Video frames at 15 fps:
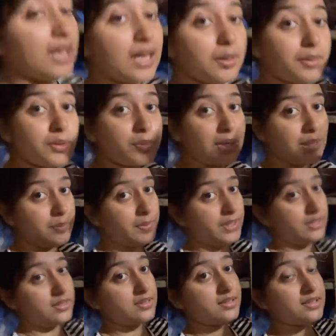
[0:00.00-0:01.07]
আমার
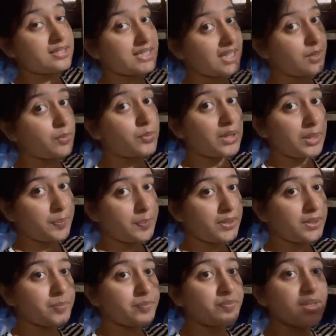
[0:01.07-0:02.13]
ওয়াইপার সেম
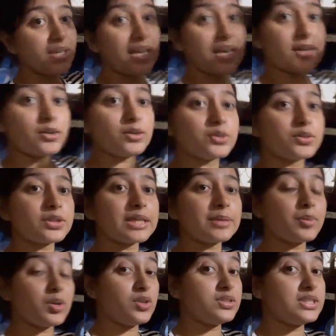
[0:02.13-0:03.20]
ওয়াইপার এগুলোকে
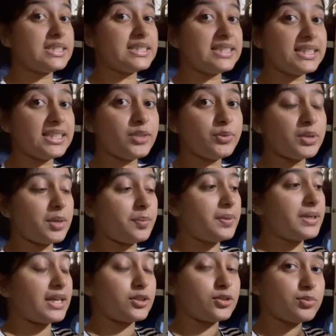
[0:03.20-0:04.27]
বলো যে টিনি
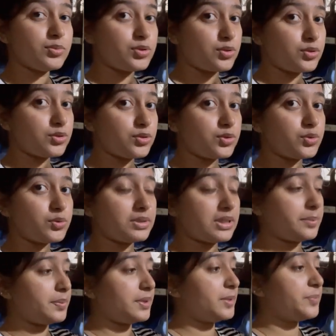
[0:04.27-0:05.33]
ওয়াইপার একদম ছোট ছোট
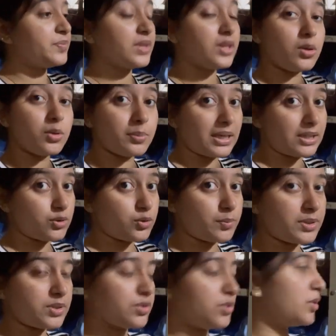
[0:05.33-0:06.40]
ওয়াইপার
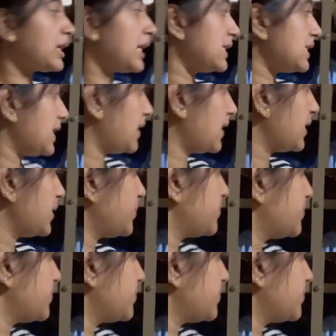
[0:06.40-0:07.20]
বাথরুমের জন্য কাজে লাগে